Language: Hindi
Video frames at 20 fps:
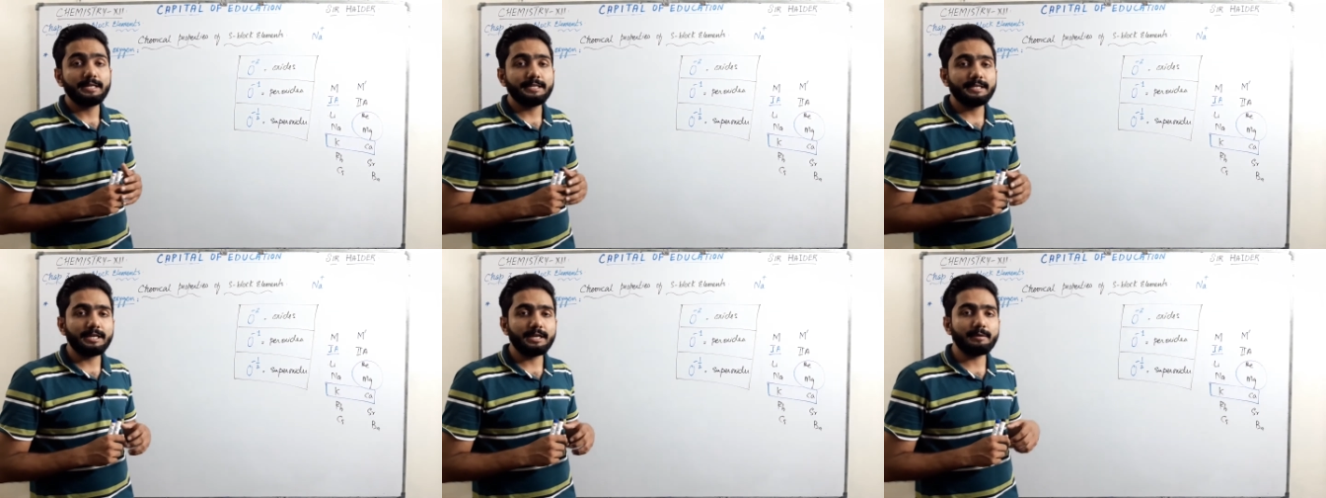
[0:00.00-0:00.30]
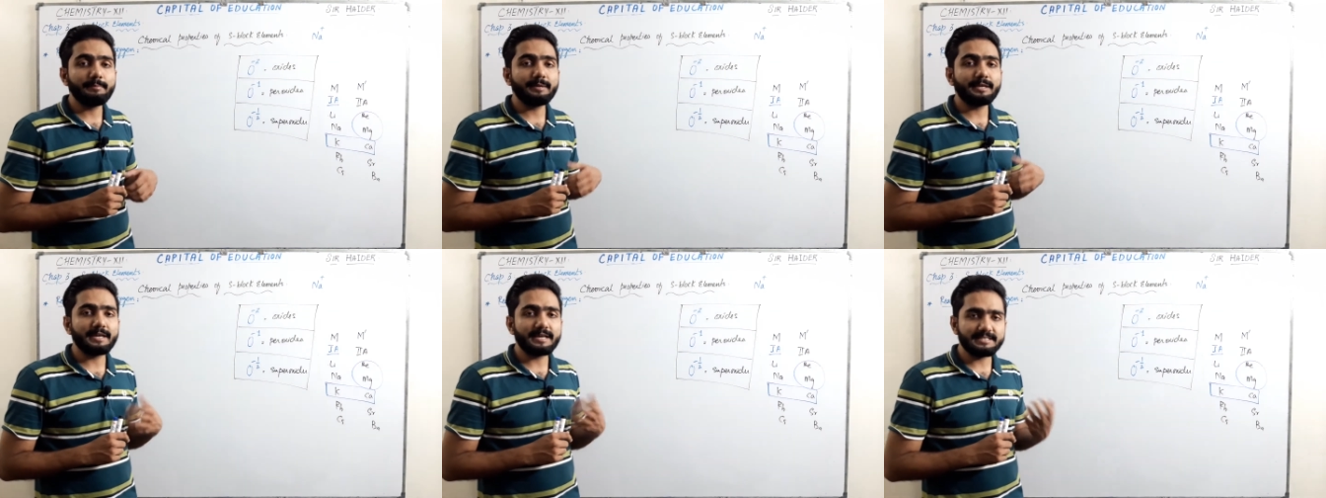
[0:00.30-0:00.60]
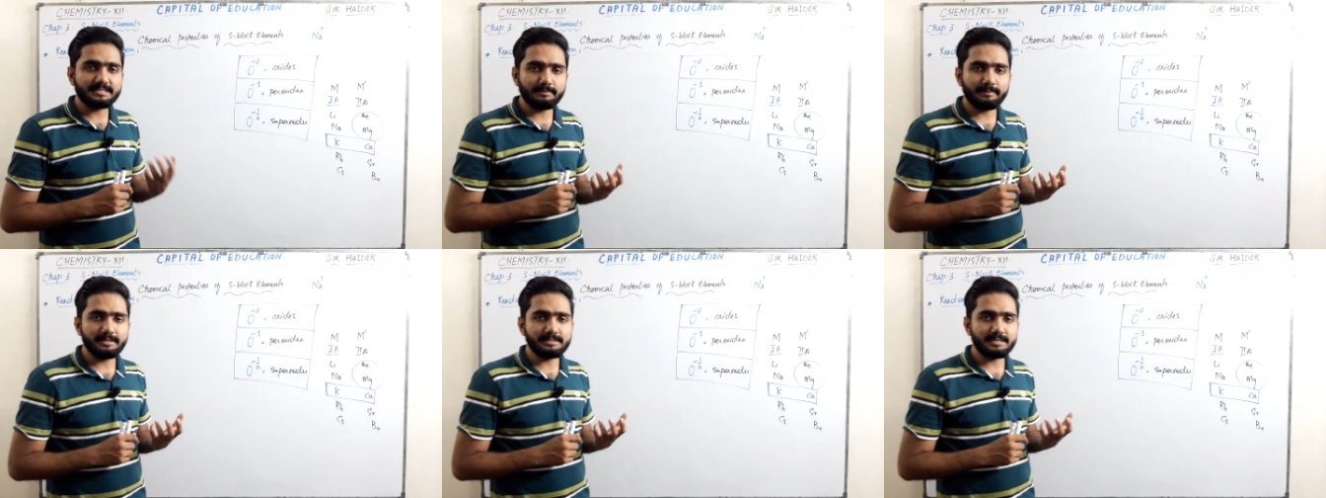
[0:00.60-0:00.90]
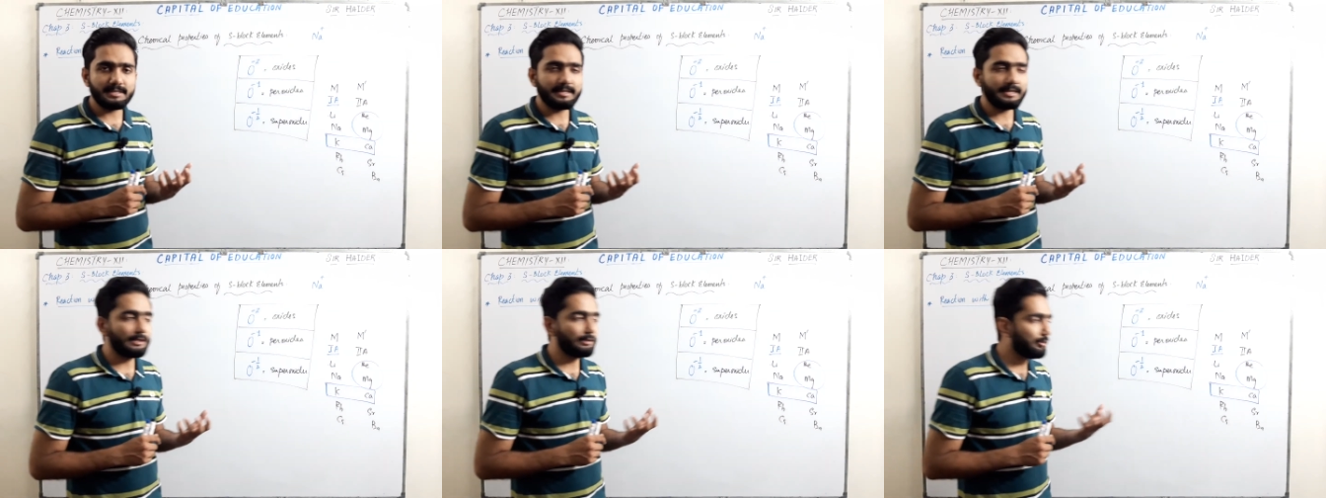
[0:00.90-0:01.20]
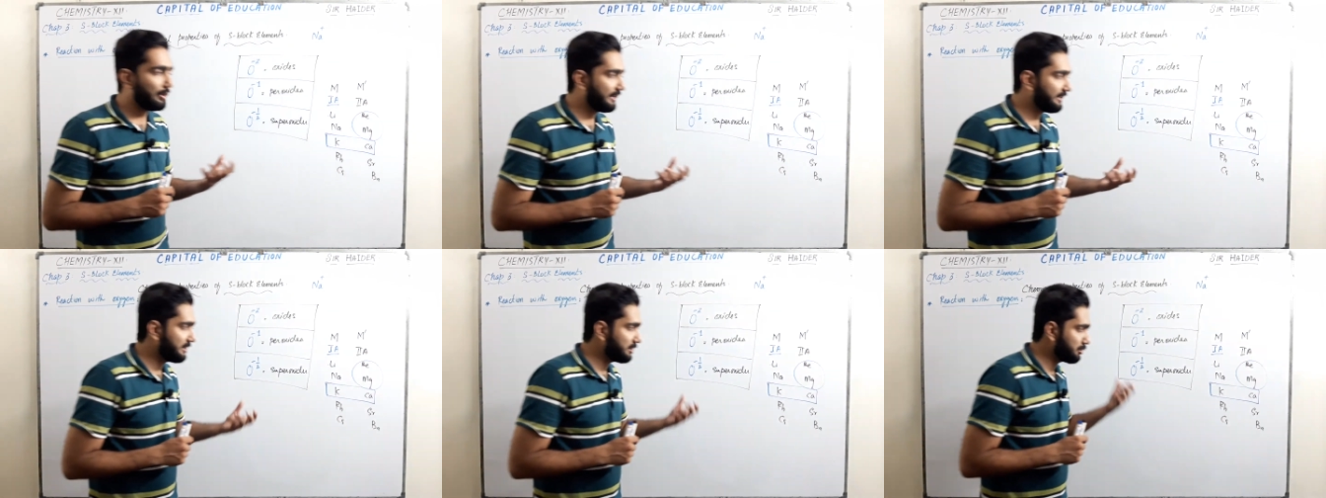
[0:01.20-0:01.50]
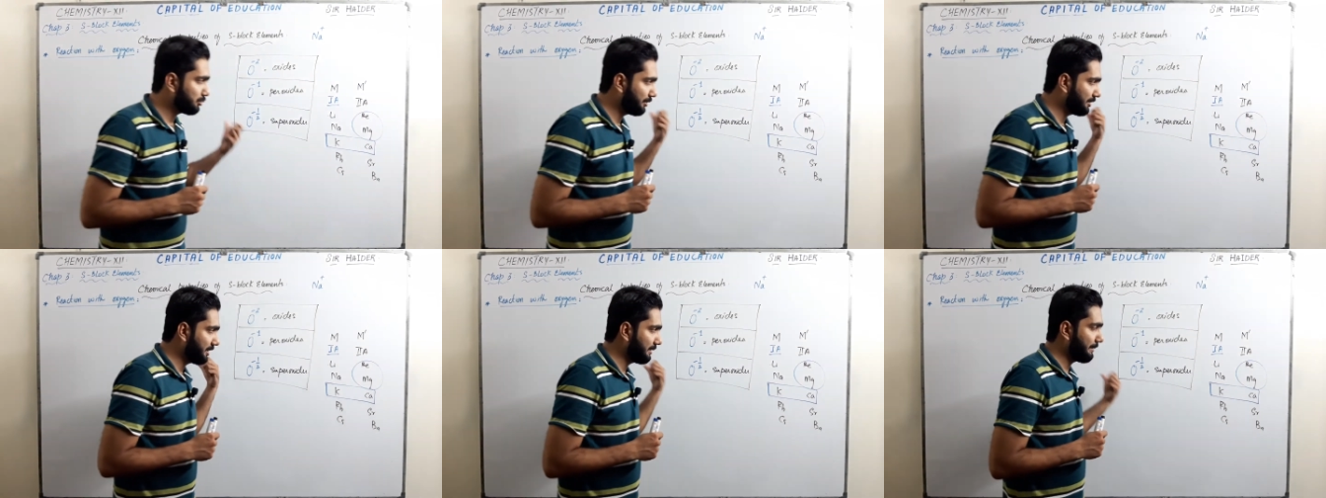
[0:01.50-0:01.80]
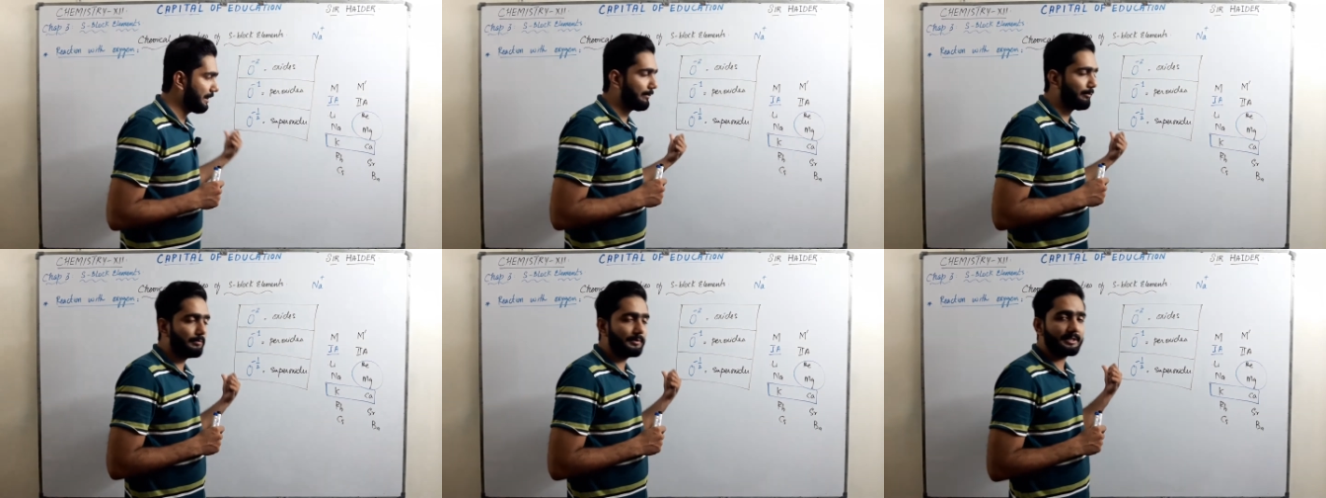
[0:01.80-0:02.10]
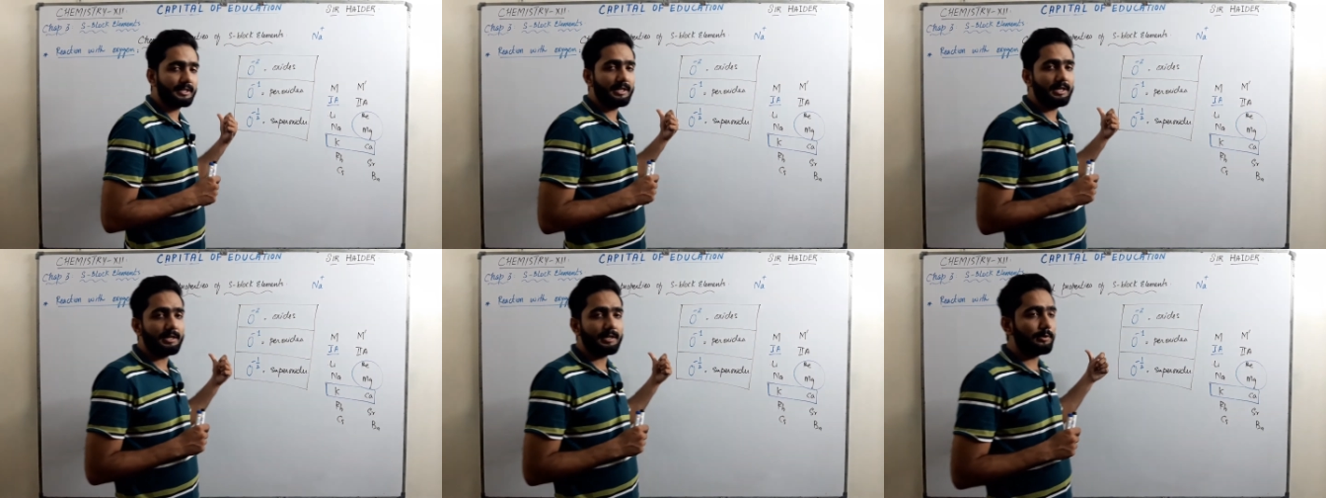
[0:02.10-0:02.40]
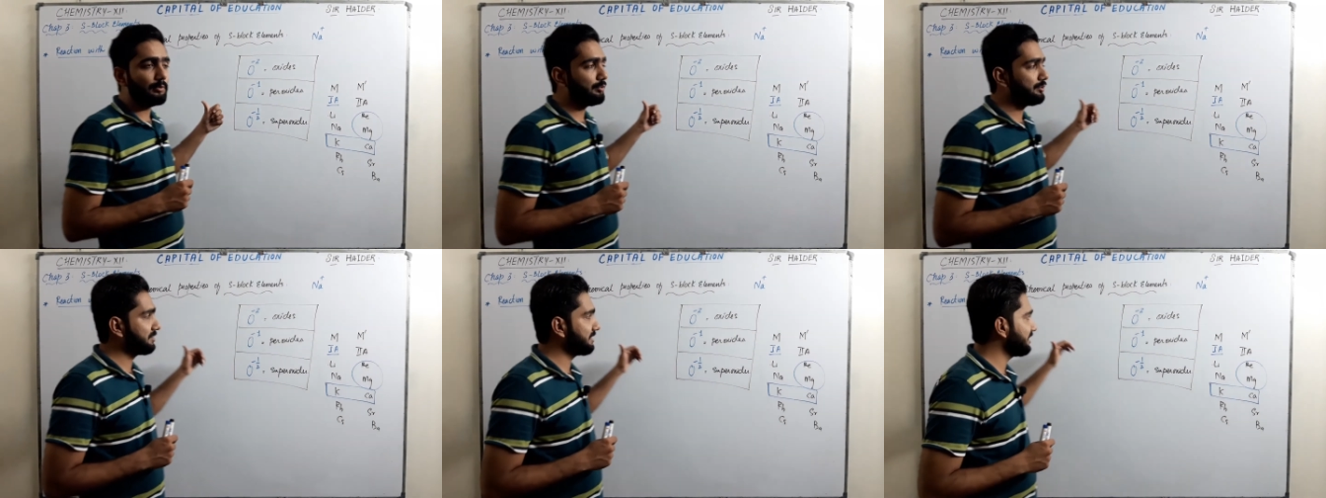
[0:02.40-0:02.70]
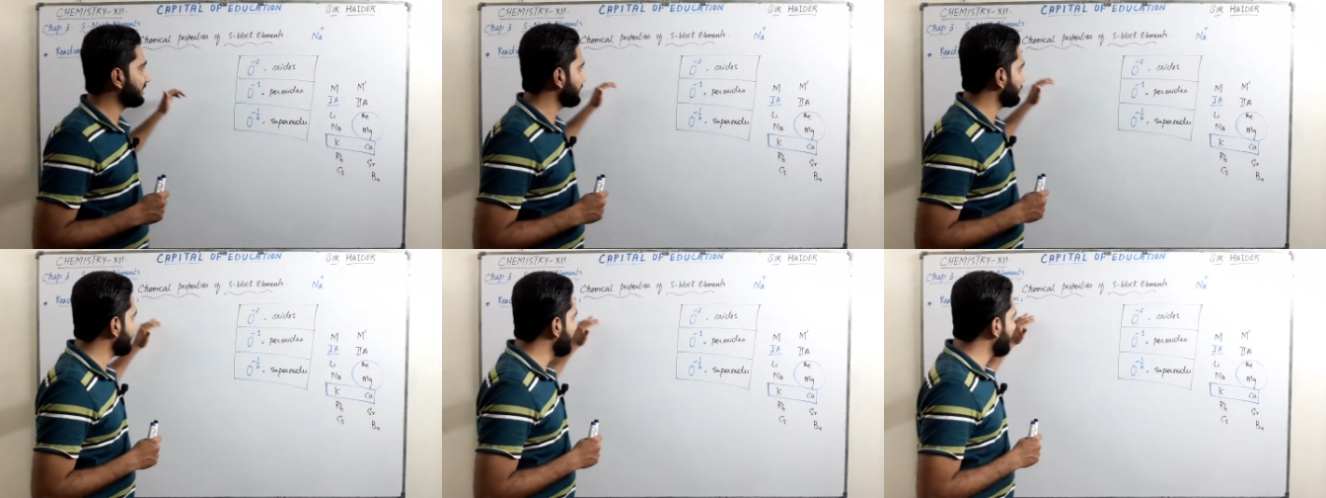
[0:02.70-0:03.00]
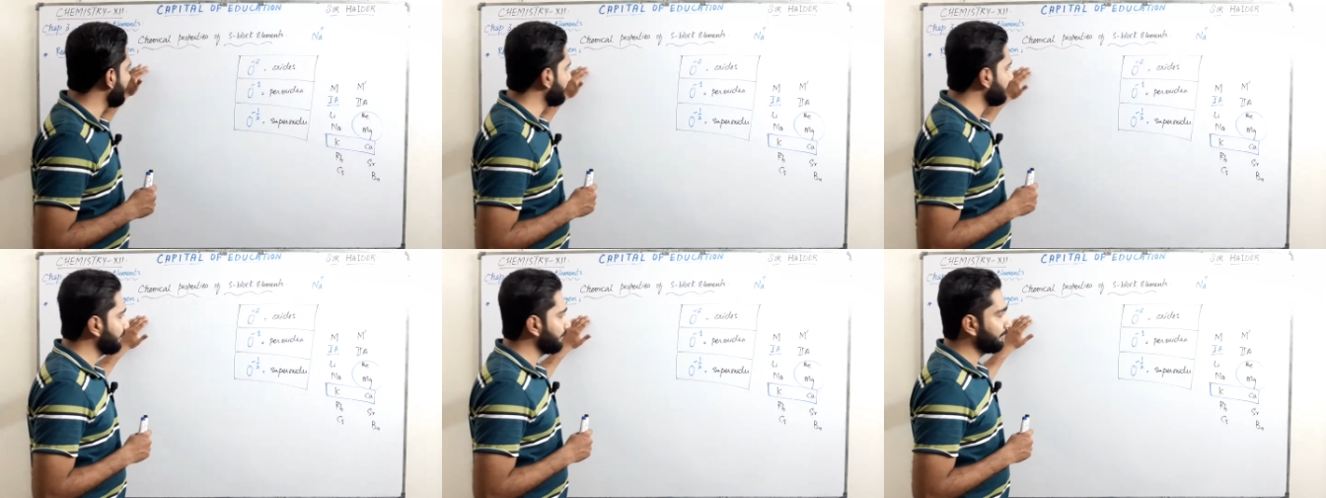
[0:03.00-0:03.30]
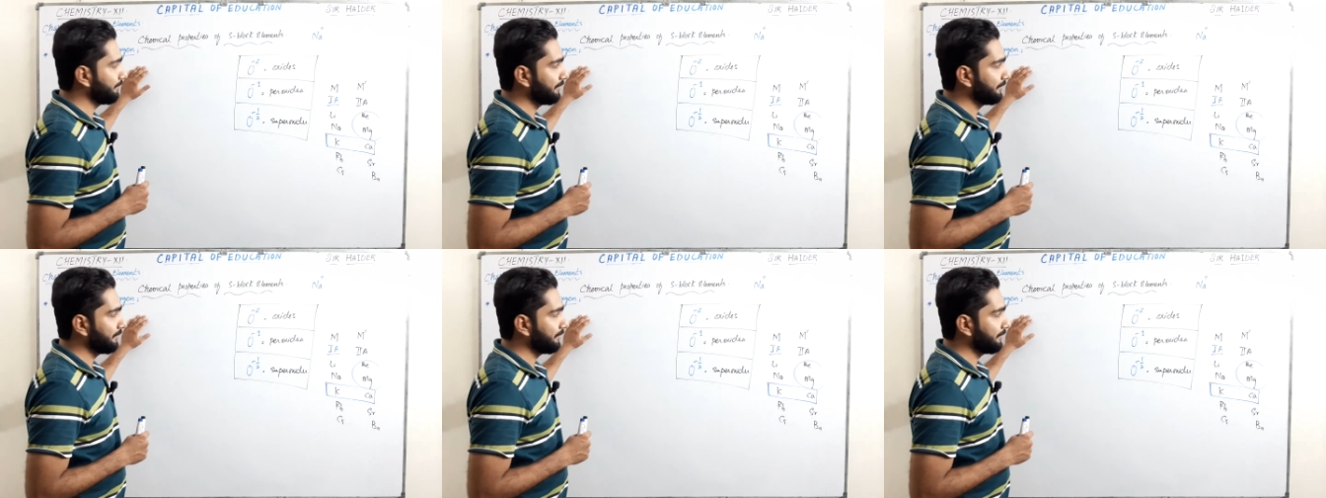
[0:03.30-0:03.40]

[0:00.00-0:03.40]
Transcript: ये हमें कैसे पता चलेगा तो आइए स्टूडेंट ये मैं आपको बताने लगा हूँ इसकी तमाम